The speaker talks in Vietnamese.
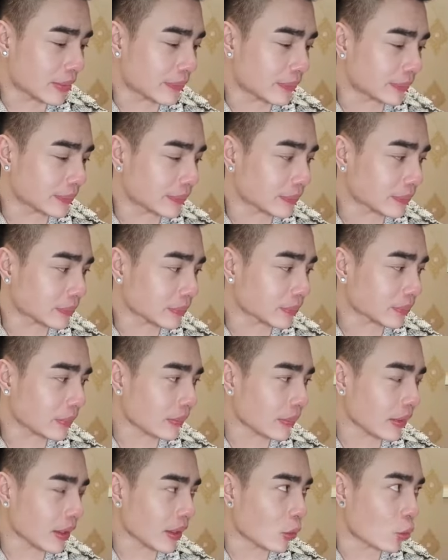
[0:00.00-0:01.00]
đi
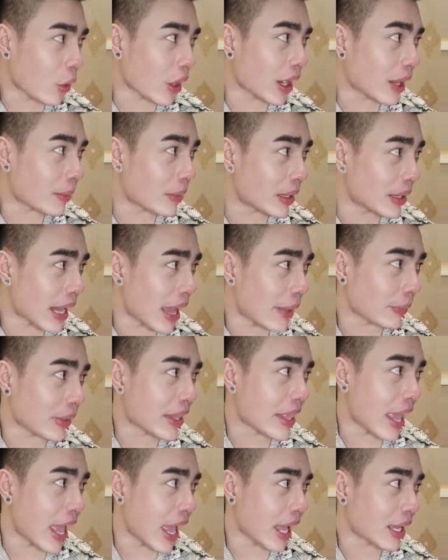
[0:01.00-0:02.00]
hoặc là mình làm
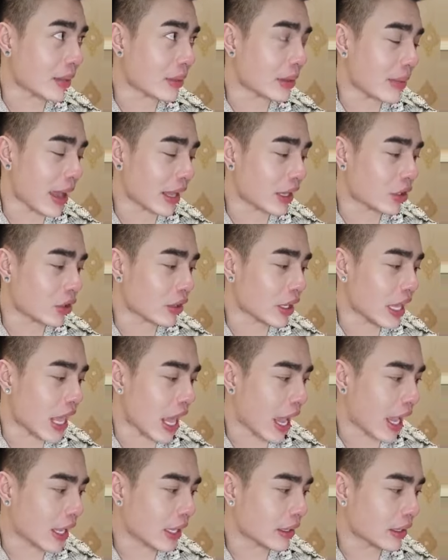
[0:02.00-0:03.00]
cái giả cái mình bán nó ờ. cái
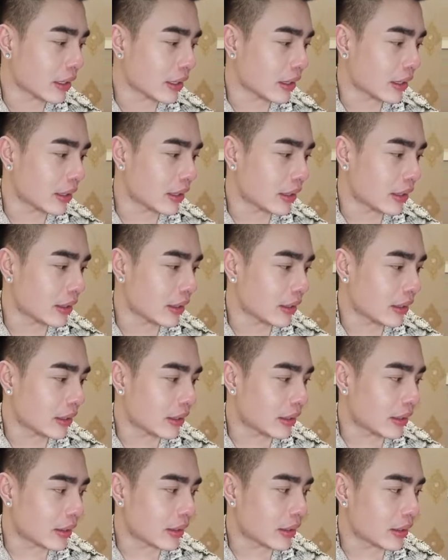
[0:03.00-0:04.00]
giả
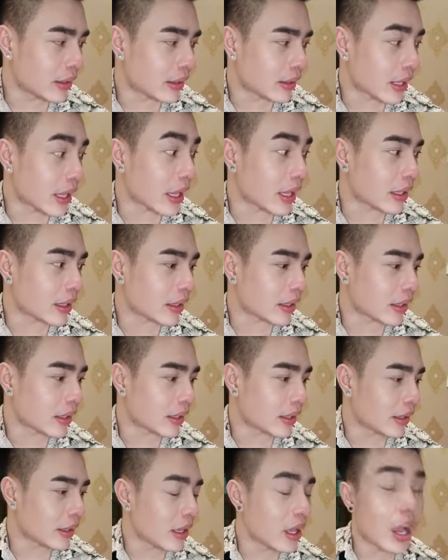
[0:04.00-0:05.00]
ừ
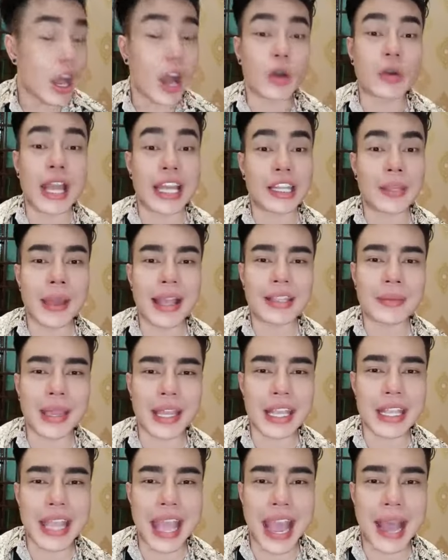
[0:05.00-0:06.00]
ok tao bán mày
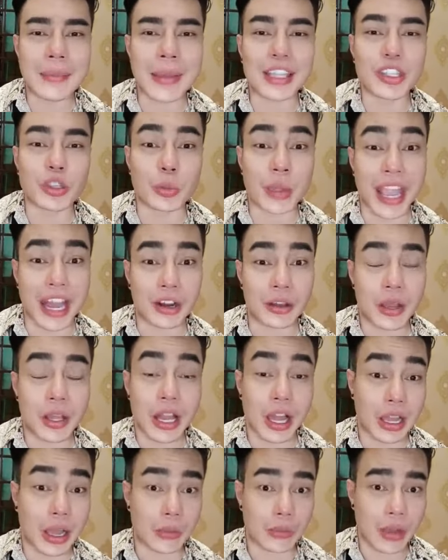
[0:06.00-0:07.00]
cái giả 70 ngàn đó
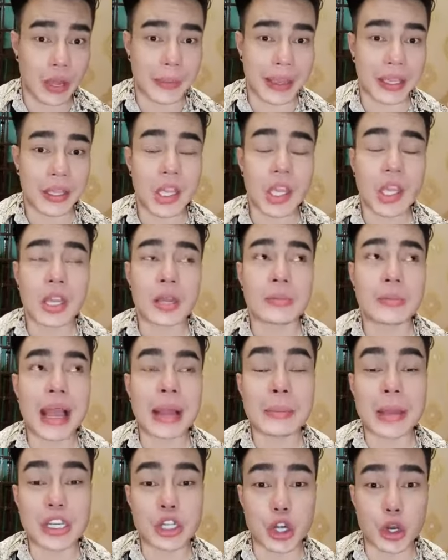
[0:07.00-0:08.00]
là không hả mày
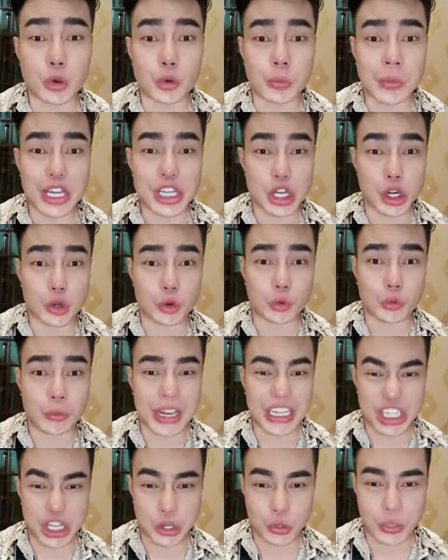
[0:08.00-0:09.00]
bán 7 triệu 7 triệu
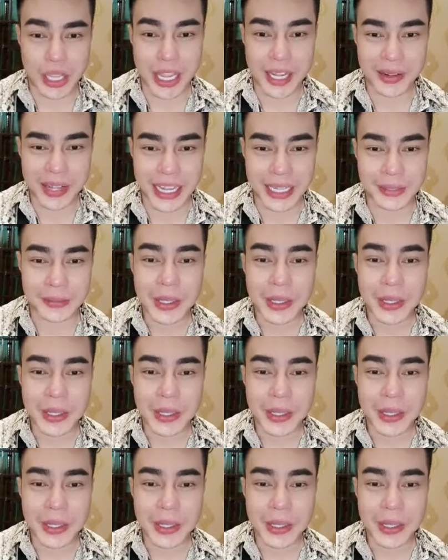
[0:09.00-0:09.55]
7 triệu nha à,